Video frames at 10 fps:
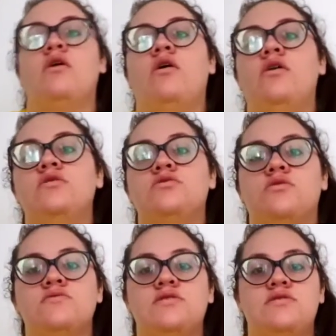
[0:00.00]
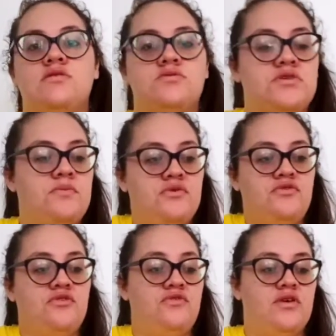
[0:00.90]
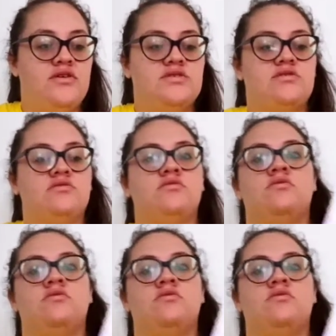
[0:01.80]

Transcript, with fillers: Olha só os desenhos que a prof fez.